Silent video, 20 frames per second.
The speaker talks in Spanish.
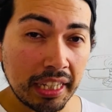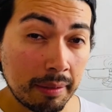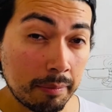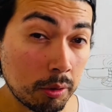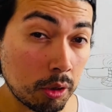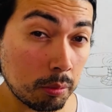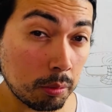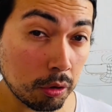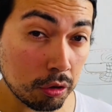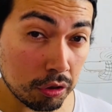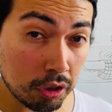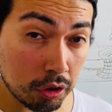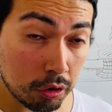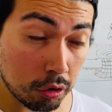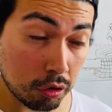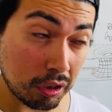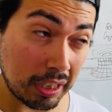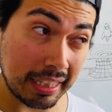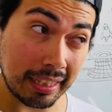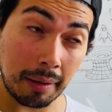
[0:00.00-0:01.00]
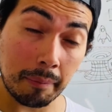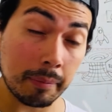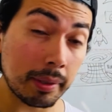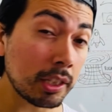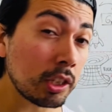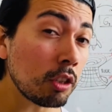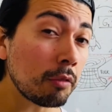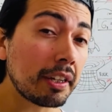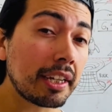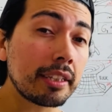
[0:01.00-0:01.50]
propósitos y
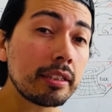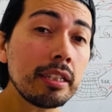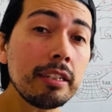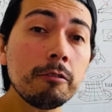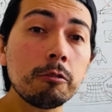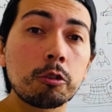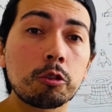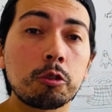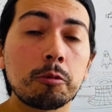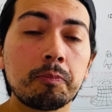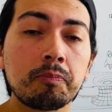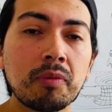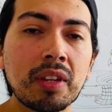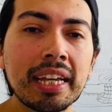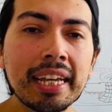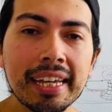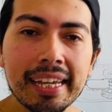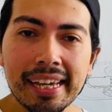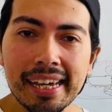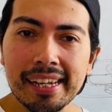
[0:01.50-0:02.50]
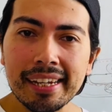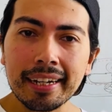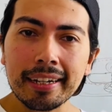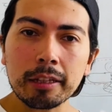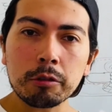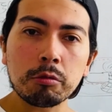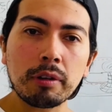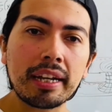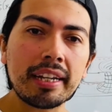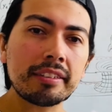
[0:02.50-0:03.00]
también de objetivos? ¿Es la
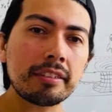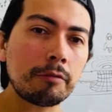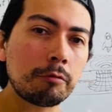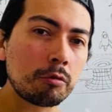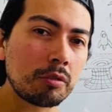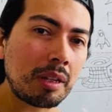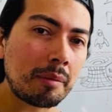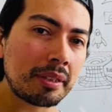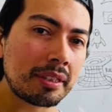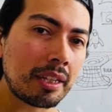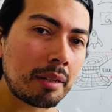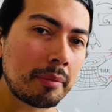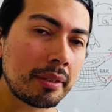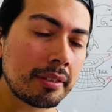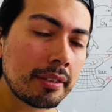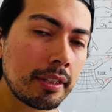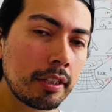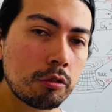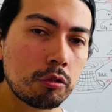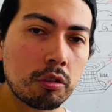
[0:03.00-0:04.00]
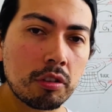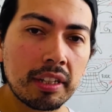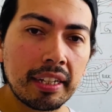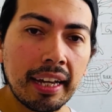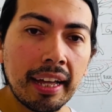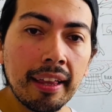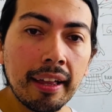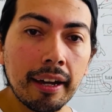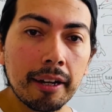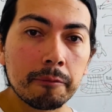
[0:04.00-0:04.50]
naturaleza fundamentalmente
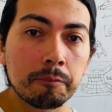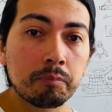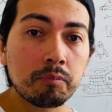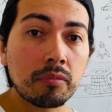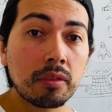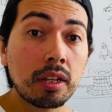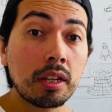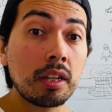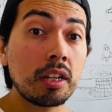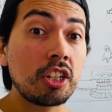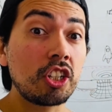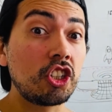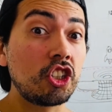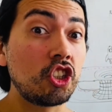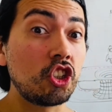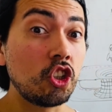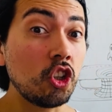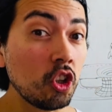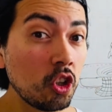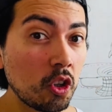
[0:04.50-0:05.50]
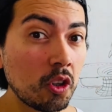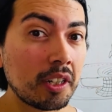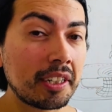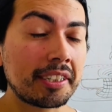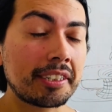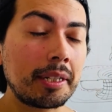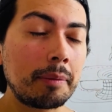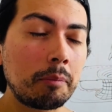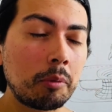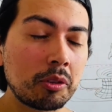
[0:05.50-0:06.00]
desordenada? No,
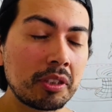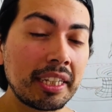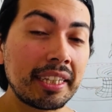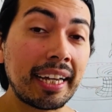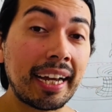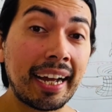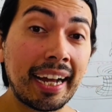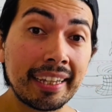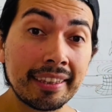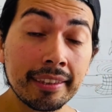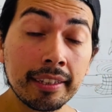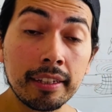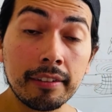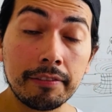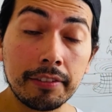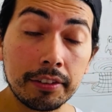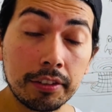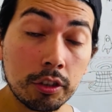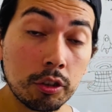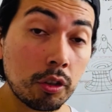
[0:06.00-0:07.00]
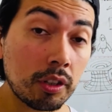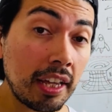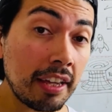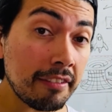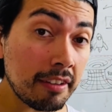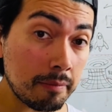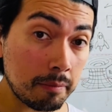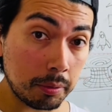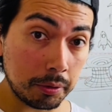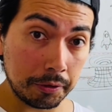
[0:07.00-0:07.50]
responde tajante el físico
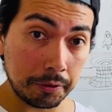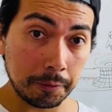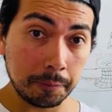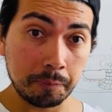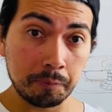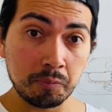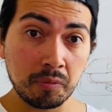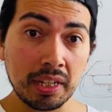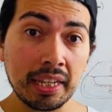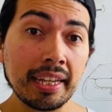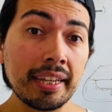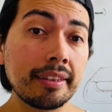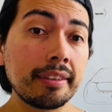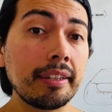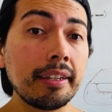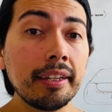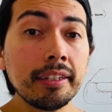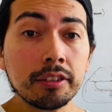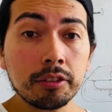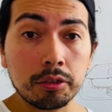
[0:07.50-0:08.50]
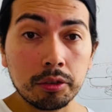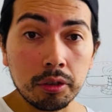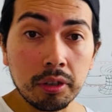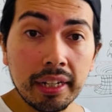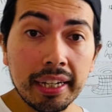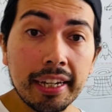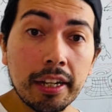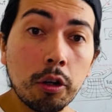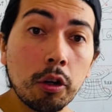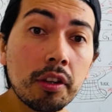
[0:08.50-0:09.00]
Davenport. De hecho,
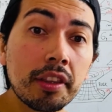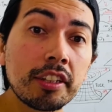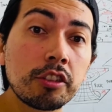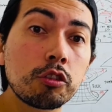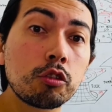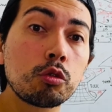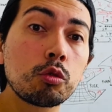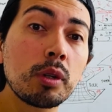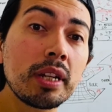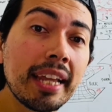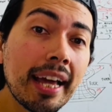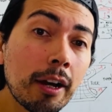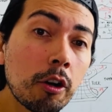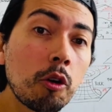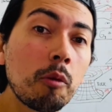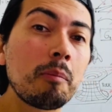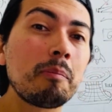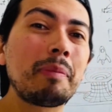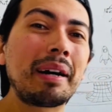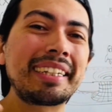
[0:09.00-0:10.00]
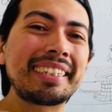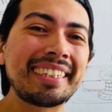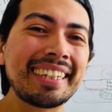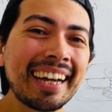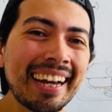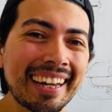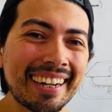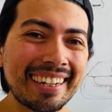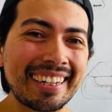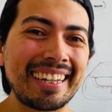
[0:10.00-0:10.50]
el orden suele
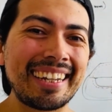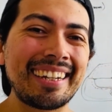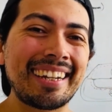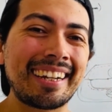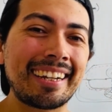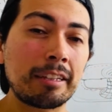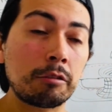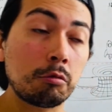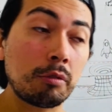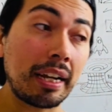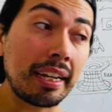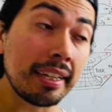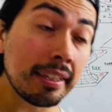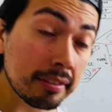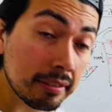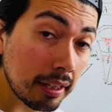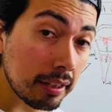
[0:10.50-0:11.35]
acompañar en la naturaleza al